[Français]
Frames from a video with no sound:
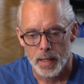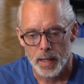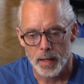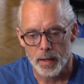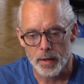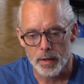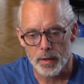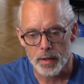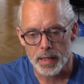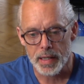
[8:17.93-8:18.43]

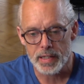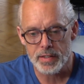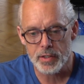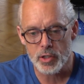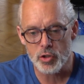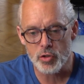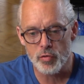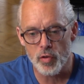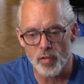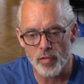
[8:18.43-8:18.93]
Euh, qu'est-ce que
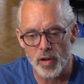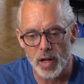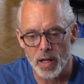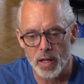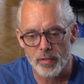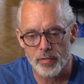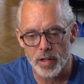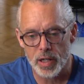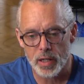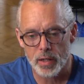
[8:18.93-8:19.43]
tu vas faire
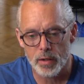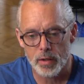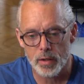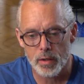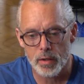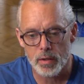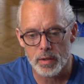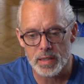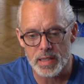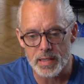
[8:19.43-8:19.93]
avec
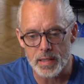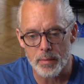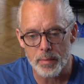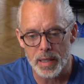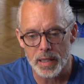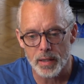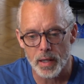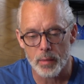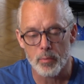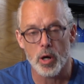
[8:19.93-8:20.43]
euh, tes abeilles
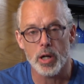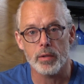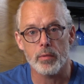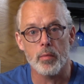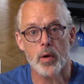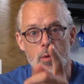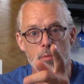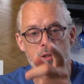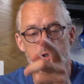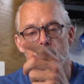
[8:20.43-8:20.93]
dans la boîte?
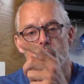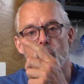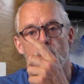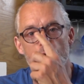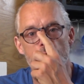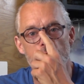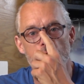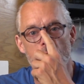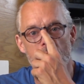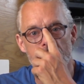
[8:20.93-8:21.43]
Bon, ceux qui ont
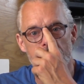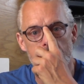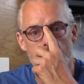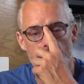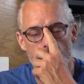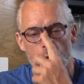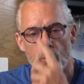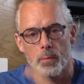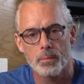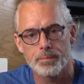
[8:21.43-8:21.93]
vu la
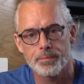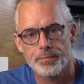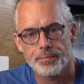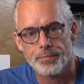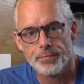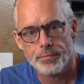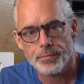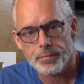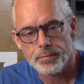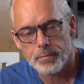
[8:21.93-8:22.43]
vidéo,
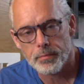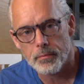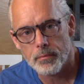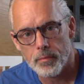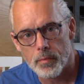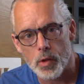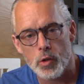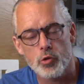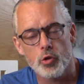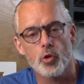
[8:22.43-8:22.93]

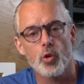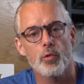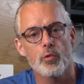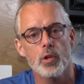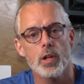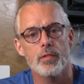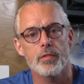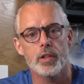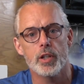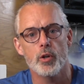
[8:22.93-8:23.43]
ceux qui ont vu
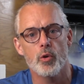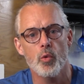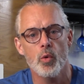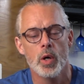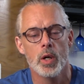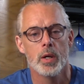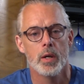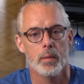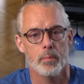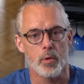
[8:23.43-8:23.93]
la vidéo,
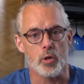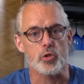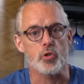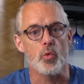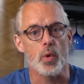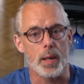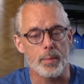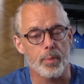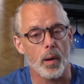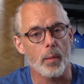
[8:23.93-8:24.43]
bon, j'ai
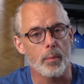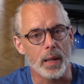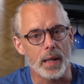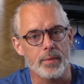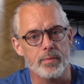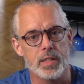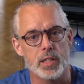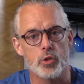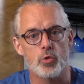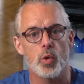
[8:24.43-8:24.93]
eu un problème.
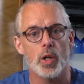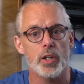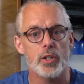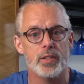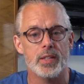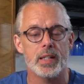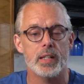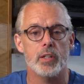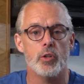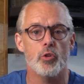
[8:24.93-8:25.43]
C'est soit que
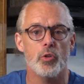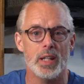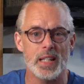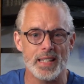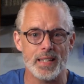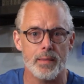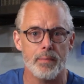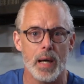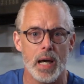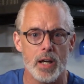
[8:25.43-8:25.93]
c'est un
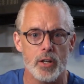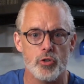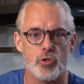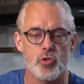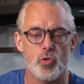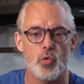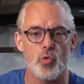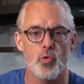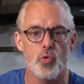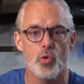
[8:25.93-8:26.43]
SMH
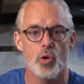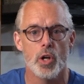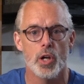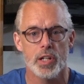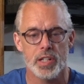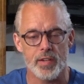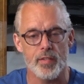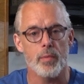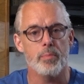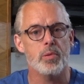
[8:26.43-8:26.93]
où
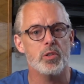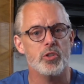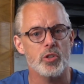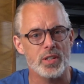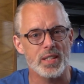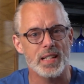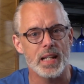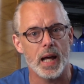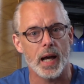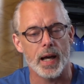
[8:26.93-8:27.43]
j'avais pas
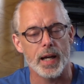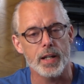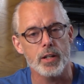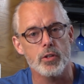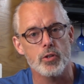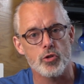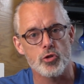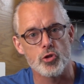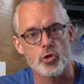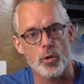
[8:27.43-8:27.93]
sorti la
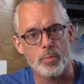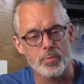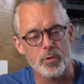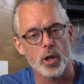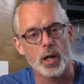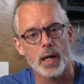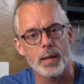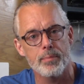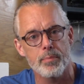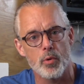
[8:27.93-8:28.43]
reine.
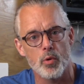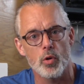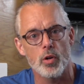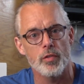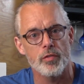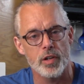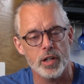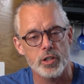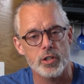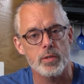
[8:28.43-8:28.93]
J'opterais pour le
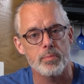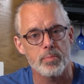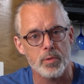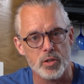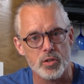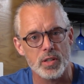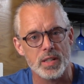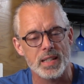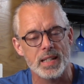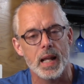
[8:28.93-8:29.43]
fait que j'ai pas
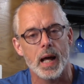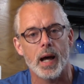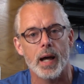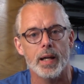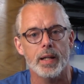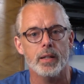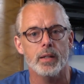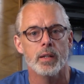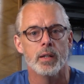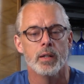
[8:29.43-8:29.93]
sorti la
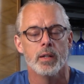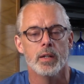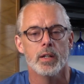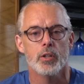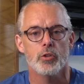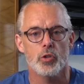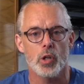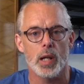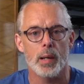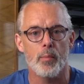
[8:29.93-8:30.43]
reine
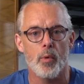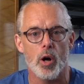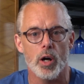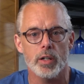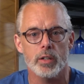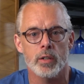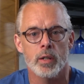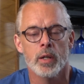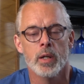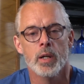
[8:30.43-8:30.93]
de la
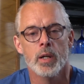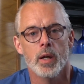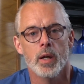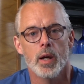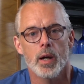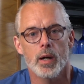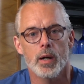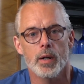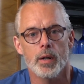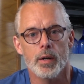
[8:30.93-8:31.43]
boîte
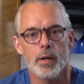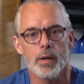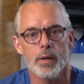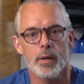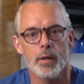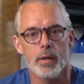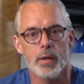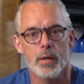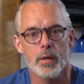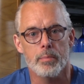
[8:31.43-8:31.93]

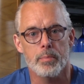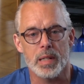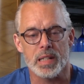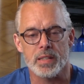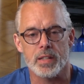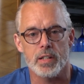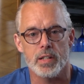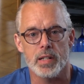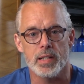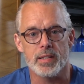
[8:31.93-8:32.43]
euh, parce
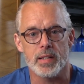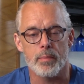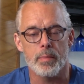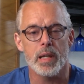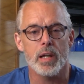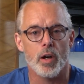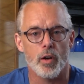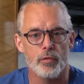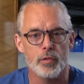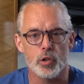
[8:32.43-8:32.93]
que les
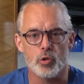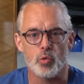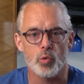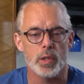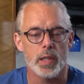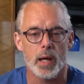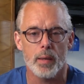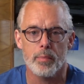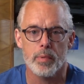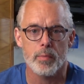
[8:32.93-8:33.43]
abeilles revenaient tout le
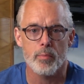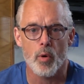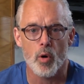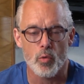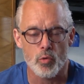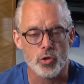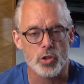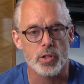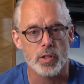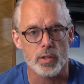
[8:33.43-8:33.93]
temps. Puis
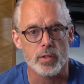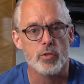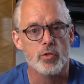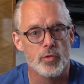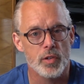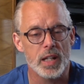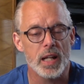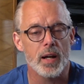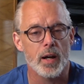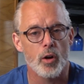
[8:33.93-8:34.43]
bon, je
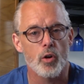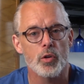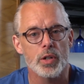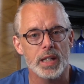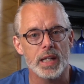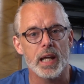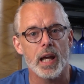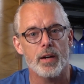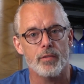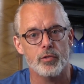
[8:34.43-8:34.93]
fais encore
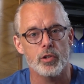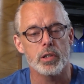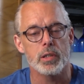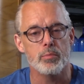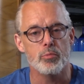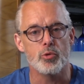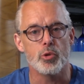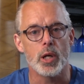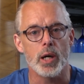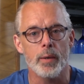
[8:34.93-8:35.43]
des gaffes de
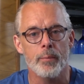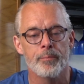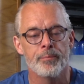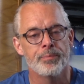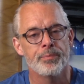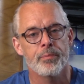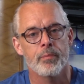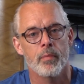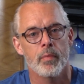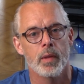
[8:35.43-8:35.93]
débutant.
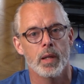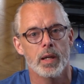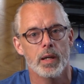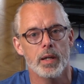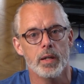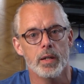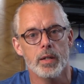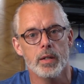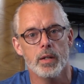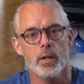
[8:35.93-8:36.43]

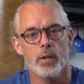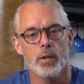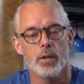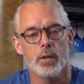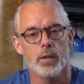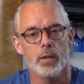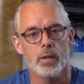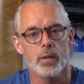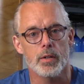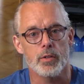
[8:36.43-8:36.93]
Et
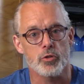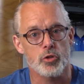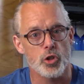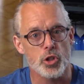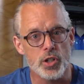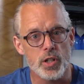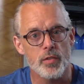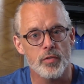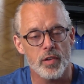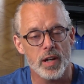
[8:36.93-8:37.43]
ce que
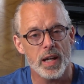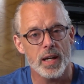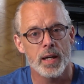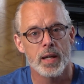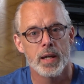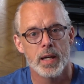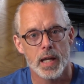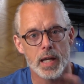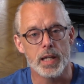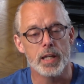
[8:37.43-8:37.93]
j'ai fait,
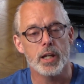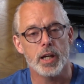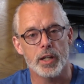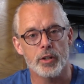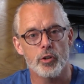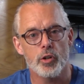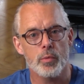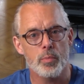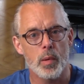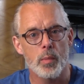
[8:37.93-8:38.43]
il y a
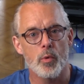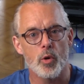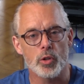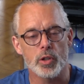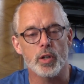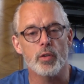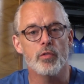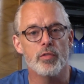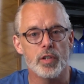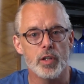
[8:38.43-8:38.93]
quelqu'un qui m'a
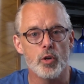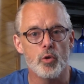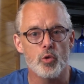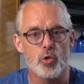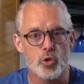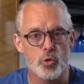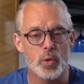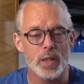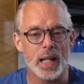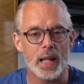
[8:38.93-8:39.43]
montré une vidéo
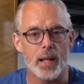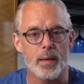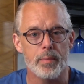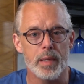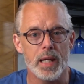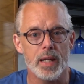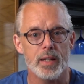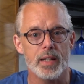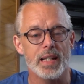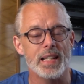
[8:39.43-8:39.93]
suite à la
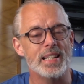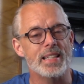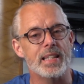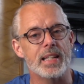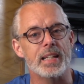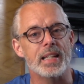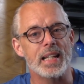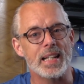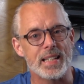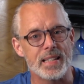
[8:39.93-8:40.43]
mienne, et
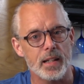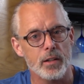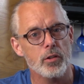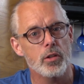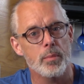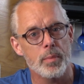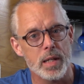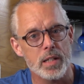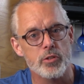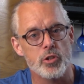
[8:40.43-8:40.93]
c'est
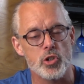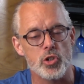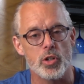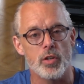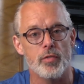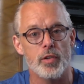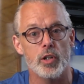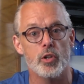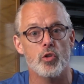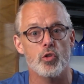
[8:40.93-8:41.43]
exactement ce que j'ai
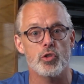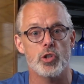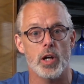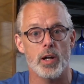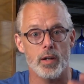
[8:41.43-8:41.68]
fait. Donc,